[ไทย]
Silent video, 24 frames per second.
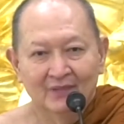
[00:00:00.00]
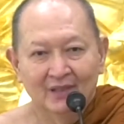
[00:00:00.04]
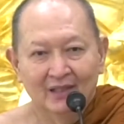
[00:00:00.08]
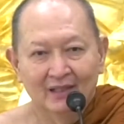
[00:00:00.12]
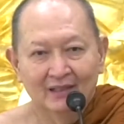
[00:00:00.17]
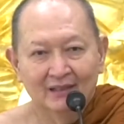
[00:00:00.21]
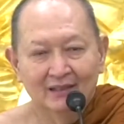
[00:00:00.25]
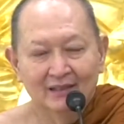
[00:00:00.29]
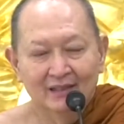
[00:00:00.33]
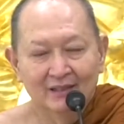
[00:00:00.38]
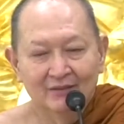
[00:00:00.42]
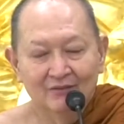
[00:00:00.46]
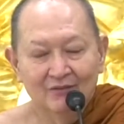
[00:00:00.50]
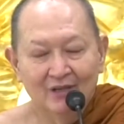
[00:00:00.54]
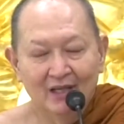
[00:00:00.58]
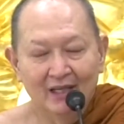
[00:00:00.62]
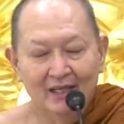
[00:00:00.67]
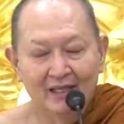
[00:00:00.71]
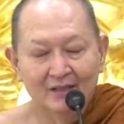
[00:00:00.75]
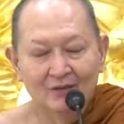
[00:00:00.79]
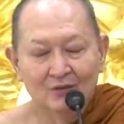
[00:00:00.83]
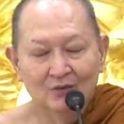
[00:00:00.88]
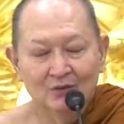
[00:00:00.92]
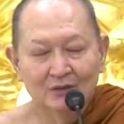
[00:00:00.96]
ถ้าเคลื่อนไหว
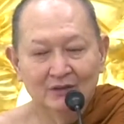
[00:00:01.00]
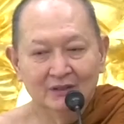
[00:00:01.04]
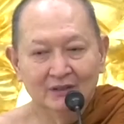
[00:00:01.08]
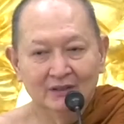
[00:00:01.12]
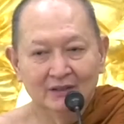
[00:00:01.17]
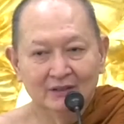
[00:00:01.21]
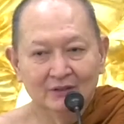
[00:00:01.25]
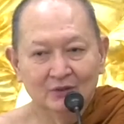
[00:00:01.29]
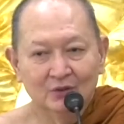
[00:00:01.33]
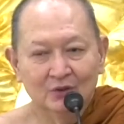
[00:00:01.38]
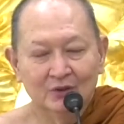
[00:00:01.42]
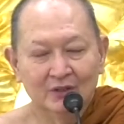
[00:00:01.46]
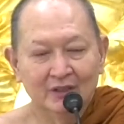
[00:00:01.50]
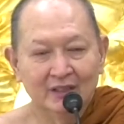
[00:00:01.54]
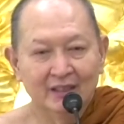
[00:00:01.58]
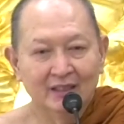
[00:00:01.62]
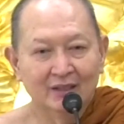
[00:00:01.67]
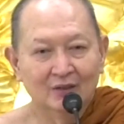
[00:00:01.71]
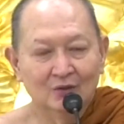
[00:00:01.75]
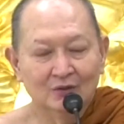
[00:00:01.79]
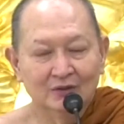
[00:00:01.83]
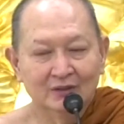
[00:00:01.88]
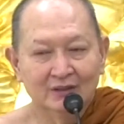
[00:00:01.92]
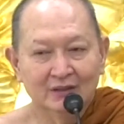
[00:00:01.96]
รู้สึกหยุด
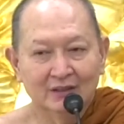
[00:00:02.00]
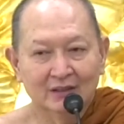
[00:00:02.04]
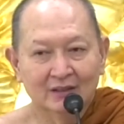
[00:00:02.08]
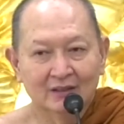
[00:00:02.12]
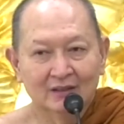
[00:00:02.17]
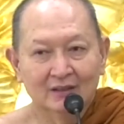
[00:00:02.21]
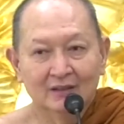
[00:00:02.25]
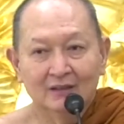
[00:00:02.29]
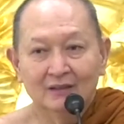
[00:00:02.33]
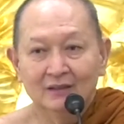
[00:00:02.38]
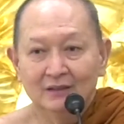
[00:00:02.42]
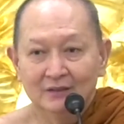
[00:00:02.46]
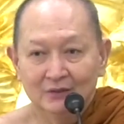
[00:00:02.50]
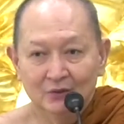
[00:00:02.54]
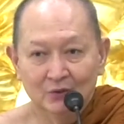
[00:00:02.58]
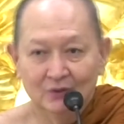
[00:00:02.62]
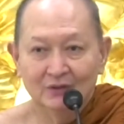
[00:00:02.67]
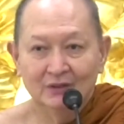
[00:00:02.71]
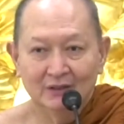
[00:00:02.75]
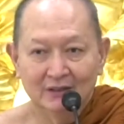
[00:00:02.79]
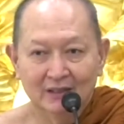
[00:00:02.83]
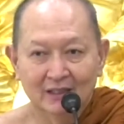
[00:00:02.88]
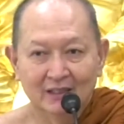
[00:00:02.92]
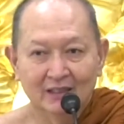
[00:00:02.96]
นิ่งรู้สึกก็คือ
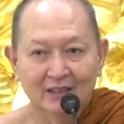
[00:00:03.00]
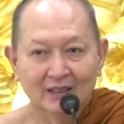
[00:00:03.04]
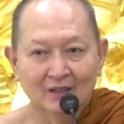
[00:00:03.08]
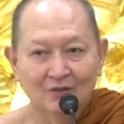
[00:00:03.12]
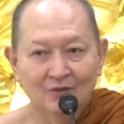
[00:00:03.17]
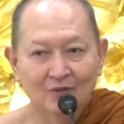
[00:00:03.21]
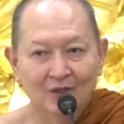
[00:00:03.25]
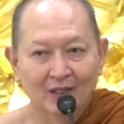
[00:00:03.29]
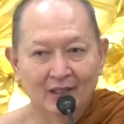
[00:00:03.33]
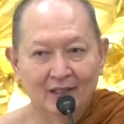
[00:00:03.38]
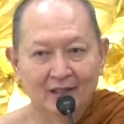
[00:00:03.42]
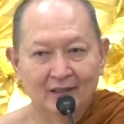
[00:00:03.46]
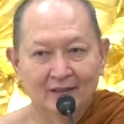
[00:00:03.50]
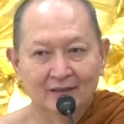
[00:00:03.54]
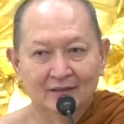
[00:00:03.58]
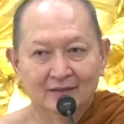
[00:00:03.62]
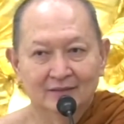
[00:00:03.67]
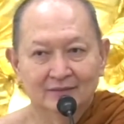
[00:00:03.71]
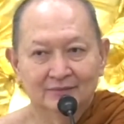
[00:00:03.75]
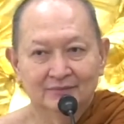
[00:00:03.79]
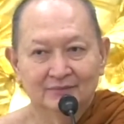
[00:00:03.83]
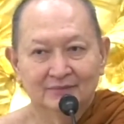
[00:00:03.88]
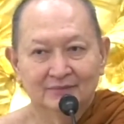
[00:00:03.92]
รู้สึกได้ทั้งวันละ